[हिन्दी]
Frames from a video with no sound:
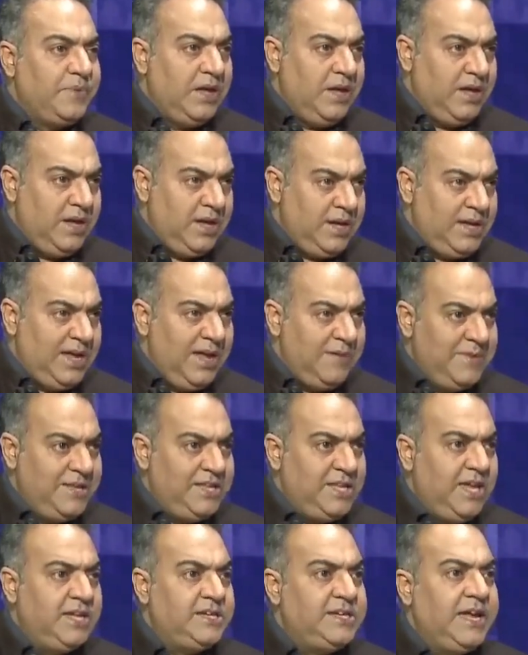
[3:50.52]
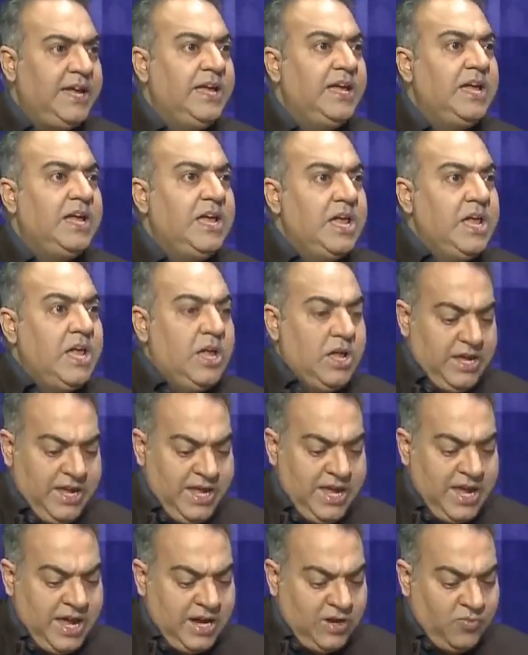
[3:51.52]
कि हमें दिए जाए पेनल्टी हाँ।
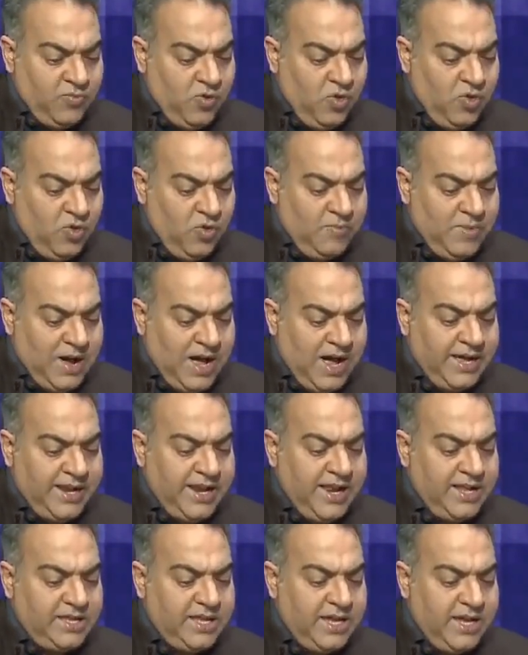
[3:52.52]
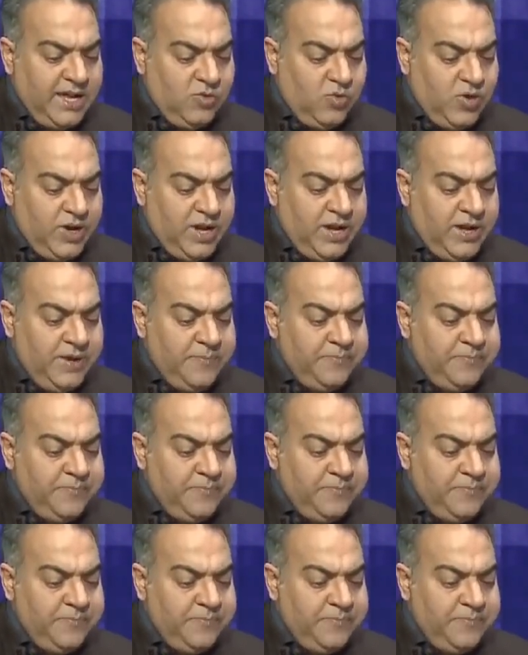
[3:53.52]
एक वो मांग रहे थे कोई